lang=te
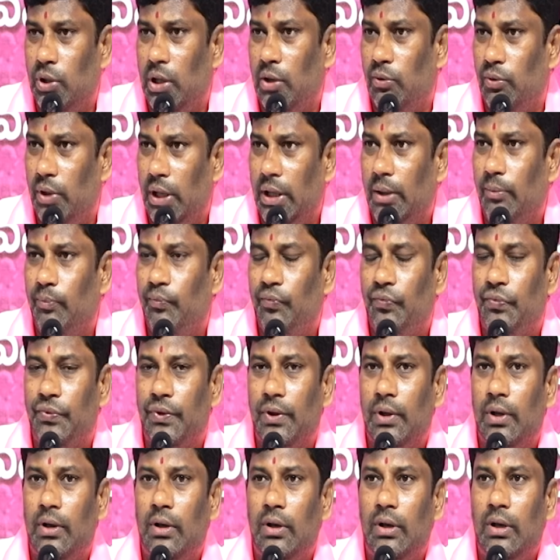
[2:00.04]
ముందర ఉన్నాయి
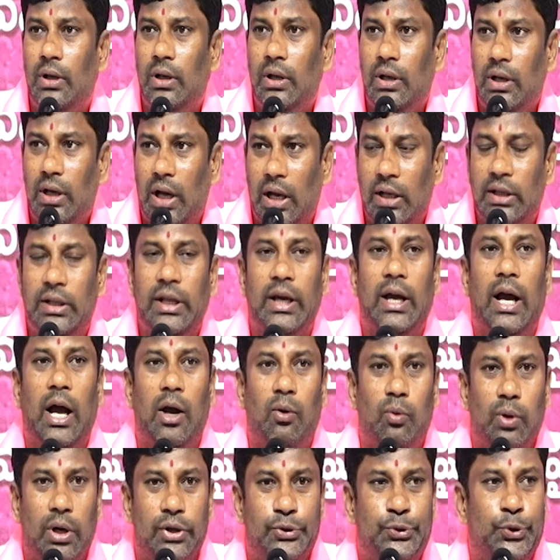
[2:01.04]

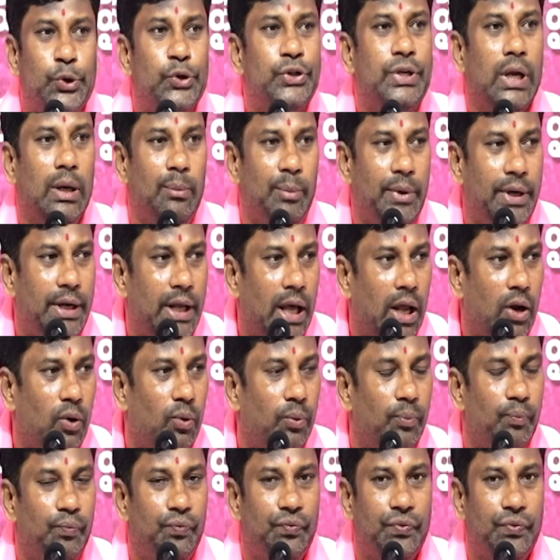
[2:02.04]
అంతేకాకుండా సోషల్ మీడియాలో